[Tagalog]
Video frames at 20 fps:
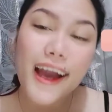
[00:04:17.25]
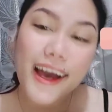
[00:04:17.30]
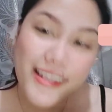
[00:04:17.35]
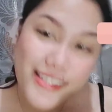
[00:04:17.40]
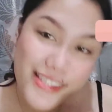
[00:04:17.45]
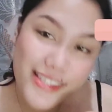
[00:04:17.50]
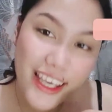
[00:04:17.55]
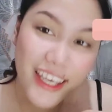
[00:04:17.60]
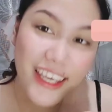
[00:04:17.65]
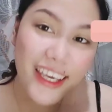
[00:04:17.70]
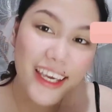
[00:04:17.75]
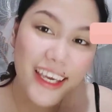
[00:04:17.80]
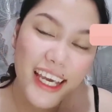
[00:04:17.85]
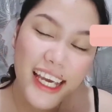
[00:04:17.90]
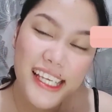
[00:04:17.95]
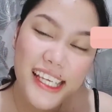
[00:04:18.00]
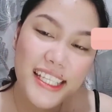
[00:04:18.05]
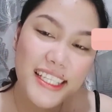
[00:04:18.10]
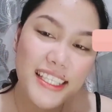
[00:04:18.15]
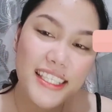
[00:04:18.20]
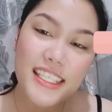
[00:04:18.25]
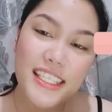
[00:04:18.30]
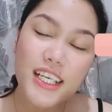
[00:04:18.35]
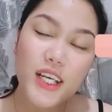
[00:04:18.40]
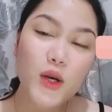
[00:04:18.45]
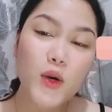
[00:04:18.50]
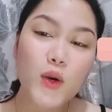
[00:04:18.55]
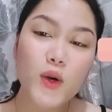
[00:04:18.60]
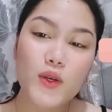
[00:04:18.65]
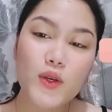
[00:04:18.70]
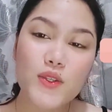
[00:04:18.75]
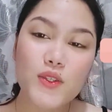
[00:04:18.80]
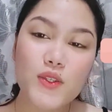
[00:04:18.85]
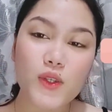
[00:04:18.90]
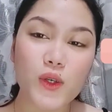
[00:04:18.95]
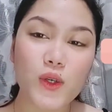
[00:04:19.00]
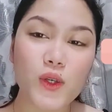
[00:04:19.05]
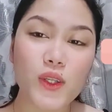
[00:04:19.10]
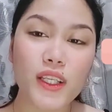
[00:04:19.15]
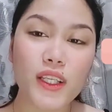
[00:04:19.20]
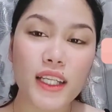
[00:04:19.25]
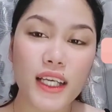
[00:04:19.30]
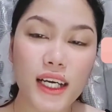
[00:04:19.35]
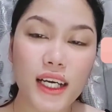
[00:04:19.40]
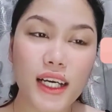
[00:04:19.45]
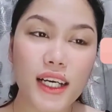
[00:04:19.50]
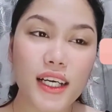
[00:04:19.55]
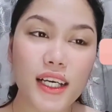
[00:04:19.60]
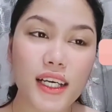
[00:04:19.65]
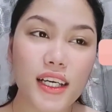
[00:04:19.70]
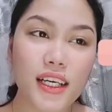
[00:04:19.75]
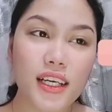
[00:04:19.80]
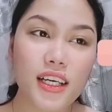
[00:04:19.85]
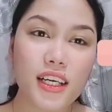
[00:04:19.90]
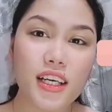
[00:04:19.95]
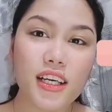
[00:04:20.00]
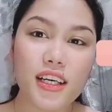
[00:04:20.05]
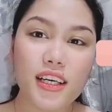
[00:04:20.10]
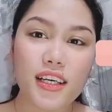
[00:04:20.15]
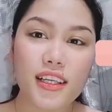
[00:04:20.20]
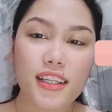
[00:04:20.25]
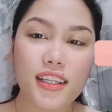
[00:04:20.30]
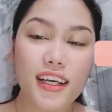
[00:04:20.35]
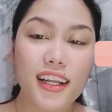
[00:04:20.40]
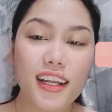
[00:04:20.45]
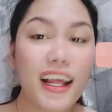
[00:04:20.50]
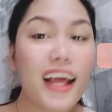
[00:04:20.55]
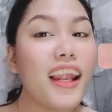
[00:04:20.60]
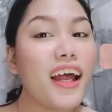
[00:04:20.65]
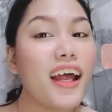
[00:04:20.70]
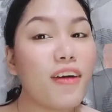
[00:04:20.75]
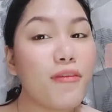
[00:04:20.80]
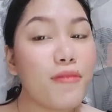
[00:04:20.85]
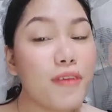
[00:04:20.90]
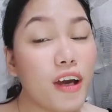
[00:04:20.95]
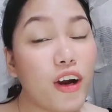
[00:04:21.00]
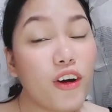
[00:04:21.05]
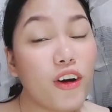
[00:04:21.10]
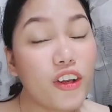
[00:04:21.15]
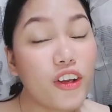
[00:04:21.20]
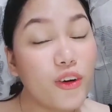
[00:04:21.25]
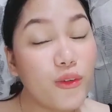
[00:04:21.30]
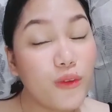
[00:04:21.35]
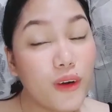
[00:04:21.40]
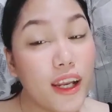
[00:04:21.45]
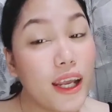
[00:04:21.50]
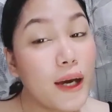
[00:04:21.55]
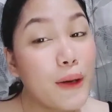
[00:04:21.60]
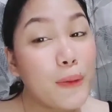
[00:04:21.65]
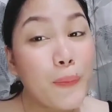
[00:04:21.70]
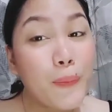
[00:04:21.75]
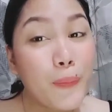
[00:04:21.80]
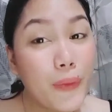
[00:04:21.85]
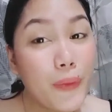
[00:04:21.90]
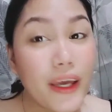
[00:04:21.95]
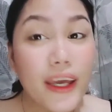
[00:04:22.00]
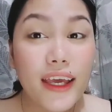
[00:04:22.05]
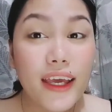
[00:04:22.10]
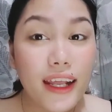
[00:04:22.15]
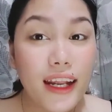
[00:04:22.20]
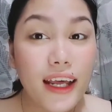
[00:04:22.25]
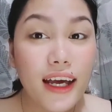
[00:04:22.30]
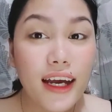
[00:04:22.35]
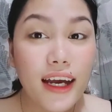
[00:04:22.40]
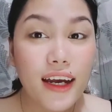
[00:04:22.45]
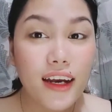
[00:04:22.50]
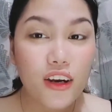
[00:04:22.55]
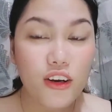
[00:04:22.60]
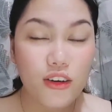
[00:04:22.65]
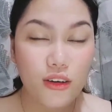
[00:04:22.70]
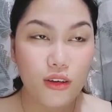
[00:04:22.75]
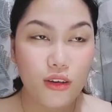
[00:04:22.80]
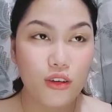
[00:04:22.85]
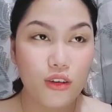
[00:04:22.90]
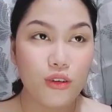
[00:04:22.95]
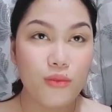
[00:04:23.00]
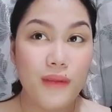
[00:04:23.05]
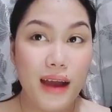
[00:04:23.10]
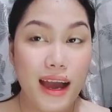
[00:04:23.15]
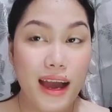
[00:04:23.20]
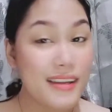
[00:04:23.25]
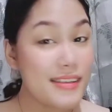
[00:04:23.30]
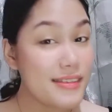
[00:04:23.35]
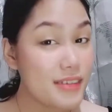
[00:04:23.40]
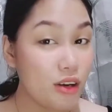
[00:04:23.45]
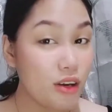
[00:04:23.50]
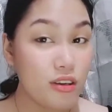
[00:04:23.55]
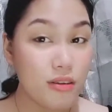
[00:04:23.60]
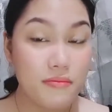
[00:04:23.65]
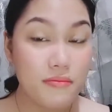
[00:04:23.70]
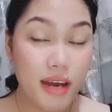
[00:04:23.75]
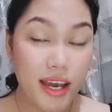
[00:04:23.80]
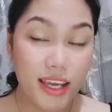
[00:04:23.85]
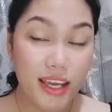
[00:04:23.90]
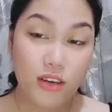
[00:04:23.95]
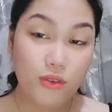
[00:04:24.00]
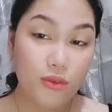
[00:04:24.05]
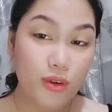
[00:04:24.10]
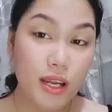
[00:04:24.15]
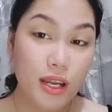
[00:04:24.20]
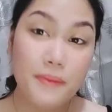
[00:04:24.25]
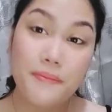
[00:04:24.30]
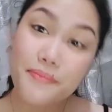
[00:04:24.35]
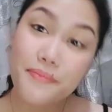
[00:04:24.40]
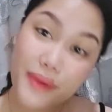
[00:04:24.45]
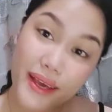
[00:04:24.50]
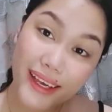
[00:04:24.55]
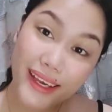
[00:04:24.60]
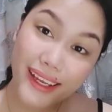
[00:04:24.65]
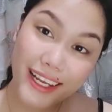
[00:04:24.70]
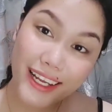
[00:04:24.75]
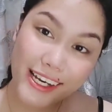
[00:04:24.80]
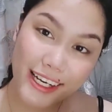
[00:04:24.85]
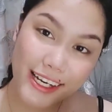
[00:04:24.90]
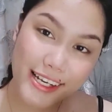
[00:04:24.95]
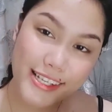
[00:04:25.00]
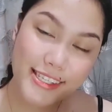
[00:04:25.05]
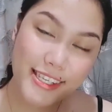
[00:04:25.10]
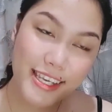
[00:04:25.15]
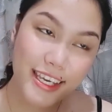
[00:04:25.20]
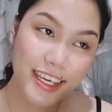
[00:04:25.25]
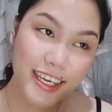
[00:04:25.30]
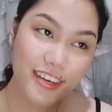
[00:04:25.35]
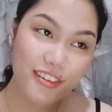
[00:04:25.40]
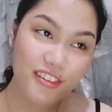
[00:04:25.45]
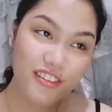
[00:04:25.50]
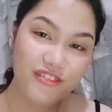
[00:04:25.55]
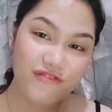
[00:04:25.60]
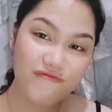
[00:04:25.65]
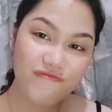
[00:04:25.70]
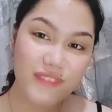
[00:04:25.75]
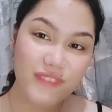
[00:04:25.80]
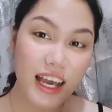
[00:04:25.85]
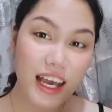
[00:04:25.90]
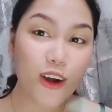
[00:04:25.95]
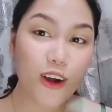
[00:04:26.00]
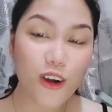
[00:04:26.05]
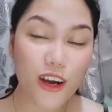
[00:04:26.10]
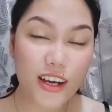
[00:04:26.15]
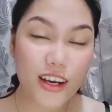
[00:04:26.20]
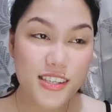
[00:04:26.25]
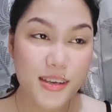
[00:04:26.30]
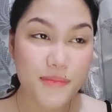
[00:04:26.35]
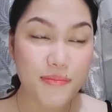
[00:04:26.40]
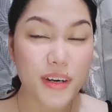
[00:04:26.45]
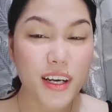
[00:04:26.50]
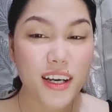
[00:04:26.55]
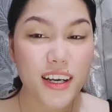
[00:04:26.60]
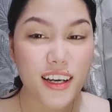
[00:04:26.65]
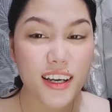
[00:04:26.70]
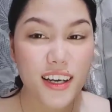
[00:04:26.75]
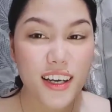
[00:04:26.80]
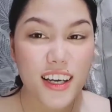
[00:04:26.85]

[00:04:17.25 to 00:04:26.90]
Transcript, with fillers: Kasi, hindi ko gusto na naglalakbay ako ng walang pera o umaalis ako ng bahay ng walang pera kasi ako kasi pag